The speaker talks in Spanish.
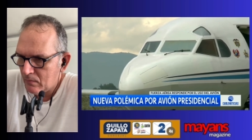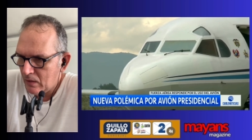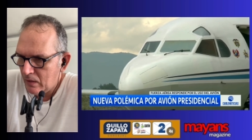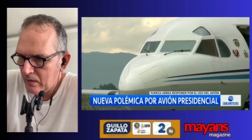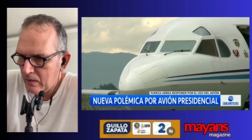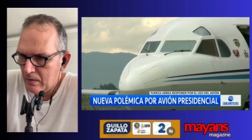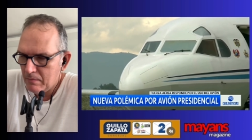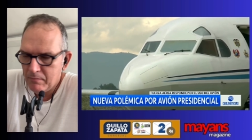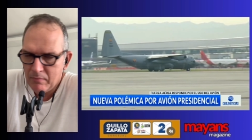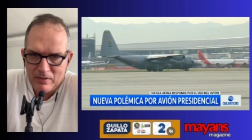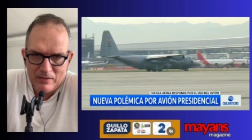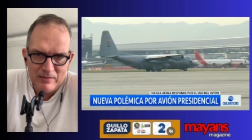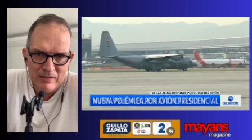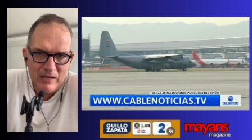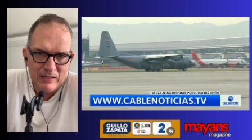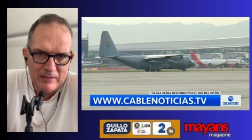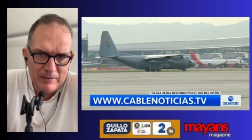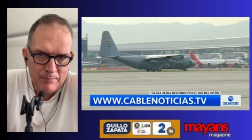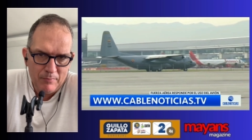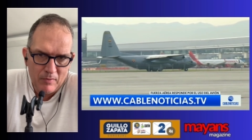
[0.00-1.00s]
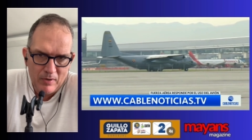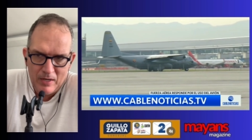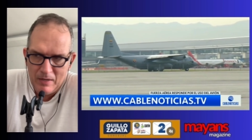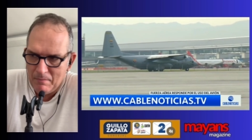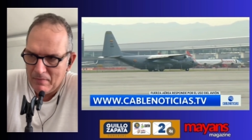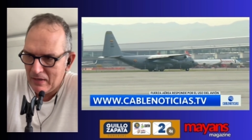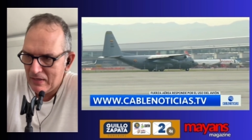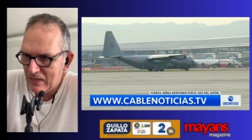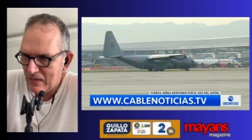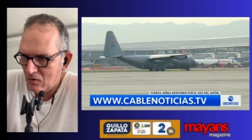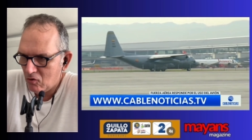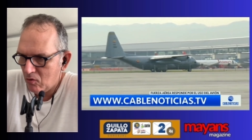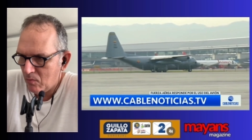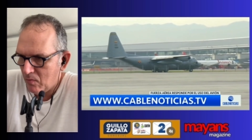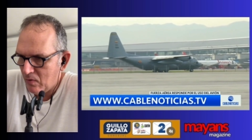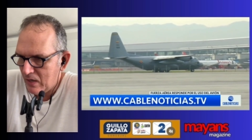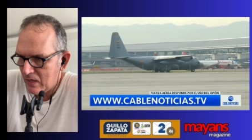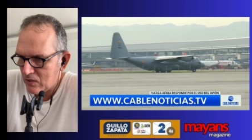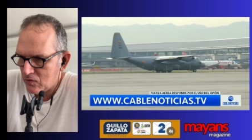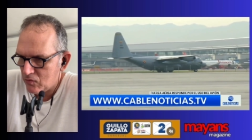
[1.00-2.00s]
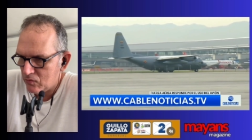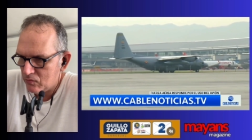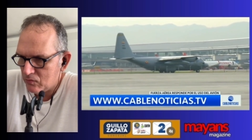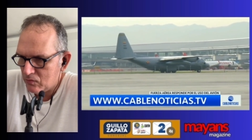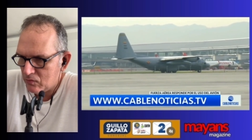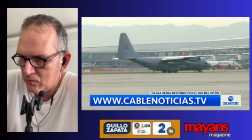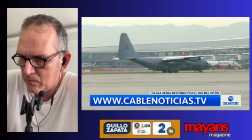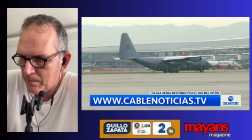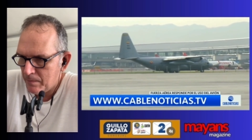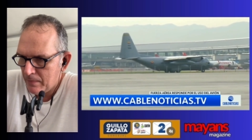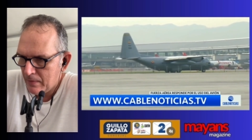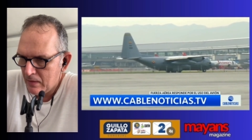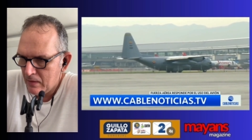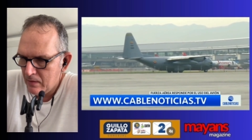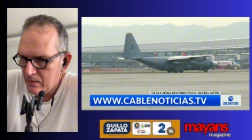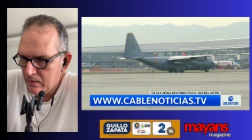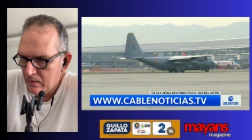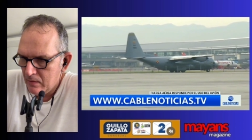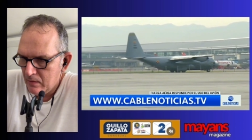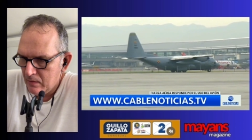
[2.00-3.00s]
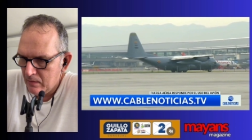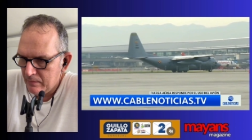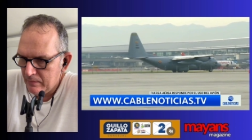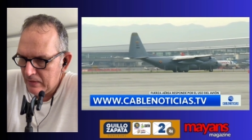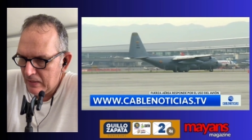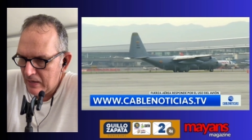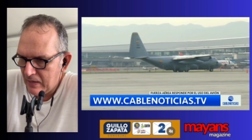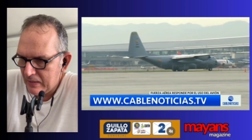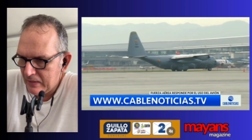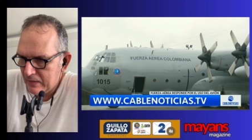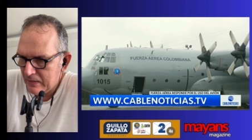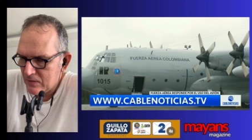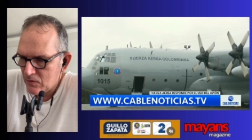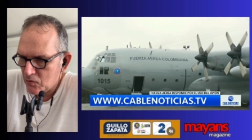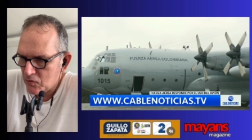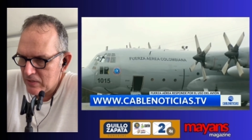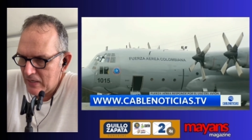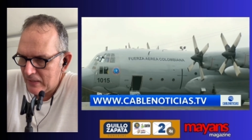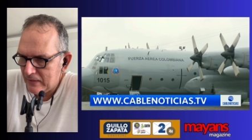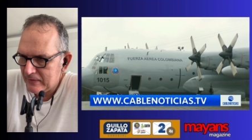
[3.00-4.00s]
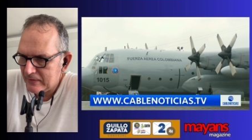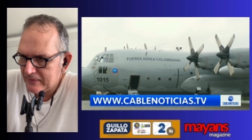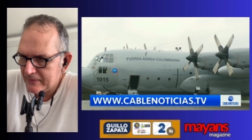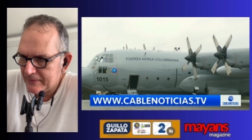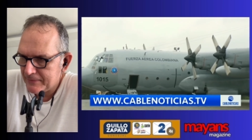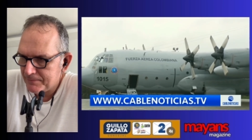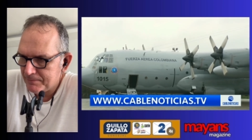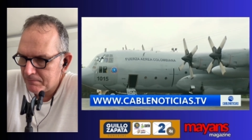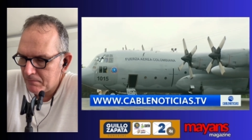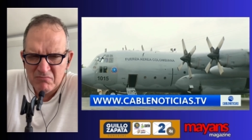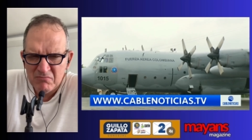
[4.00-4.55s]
Y pues ya te puedes imaginar cómo es el asunto de las redes sociales.